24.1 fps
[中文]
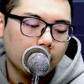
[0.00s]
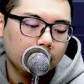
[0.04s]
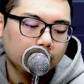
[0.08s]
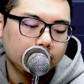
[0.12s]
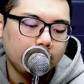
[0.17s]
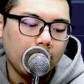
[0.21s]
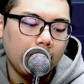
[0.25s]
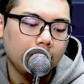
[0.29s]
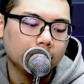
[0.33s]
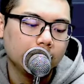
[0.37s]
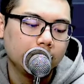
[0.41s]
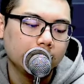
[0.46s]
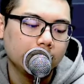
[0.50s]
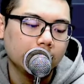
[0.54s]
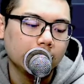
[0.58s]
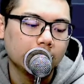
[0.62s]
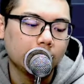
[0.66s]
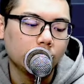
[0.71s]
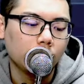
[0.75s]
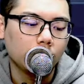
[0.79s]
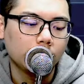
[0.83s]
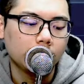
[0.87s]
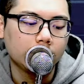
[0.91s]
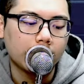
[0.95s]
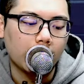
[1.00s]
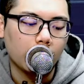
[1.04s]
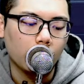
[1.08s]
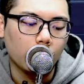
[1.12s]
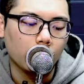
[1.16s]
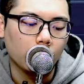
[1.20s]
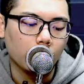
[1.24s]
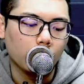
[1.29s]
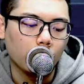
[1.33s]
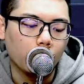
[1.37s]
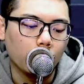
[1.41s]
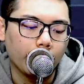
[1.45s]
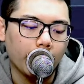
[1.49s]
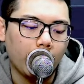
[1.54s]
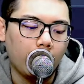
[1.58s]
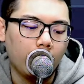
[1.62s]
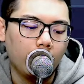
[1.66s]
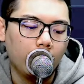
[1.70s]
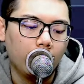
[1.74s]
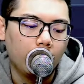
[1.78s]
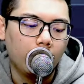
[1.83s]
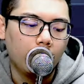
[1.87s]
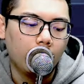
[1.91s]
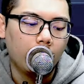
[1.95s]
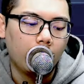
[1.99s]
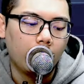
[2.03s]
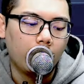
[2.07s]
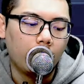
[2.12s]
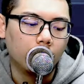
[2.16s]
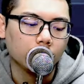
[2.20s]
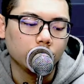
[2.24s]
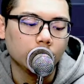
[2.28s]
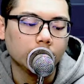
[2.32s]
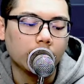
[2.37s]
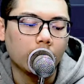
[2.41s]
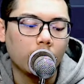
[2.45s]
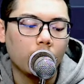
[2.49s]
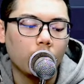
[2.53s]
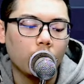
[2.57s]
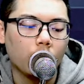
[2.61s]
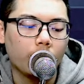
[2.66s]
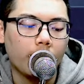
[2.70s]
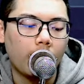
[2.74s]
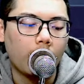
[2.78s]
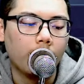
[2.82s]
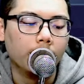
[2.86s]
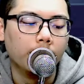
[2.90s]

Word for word: 上期这也是最近讲过的股票。哦，之前讲过股票，